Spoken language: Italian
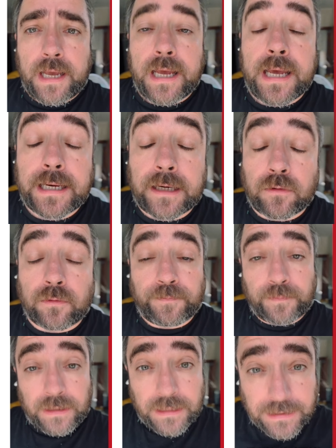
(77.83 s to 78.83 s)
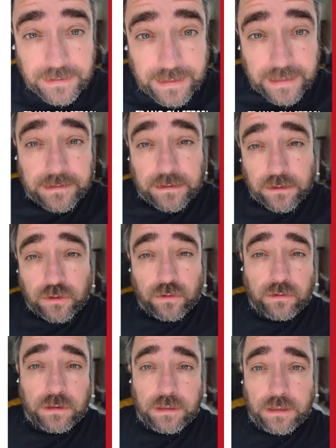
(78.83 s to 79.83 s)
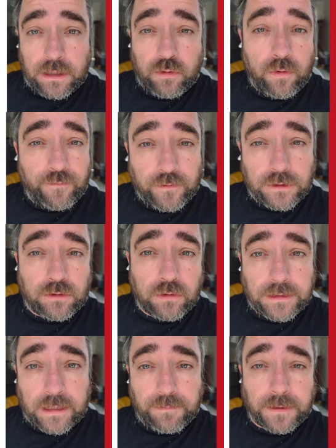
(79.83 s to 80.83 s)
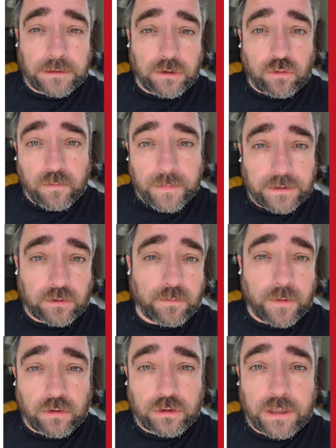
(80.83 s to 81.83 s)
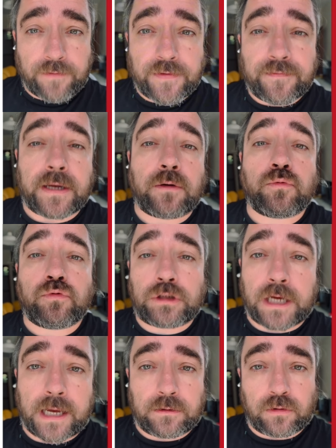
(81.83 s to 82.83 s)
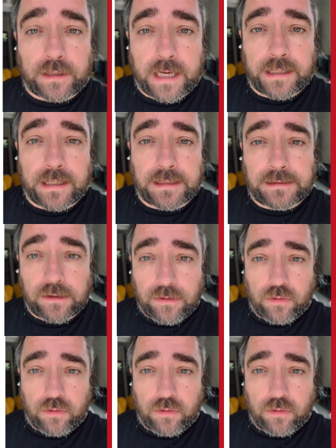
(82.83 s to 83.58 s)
erano gli stessi giorni in cui il fondatore del partito Umberto Bossi aveva annunciato che alle elezioni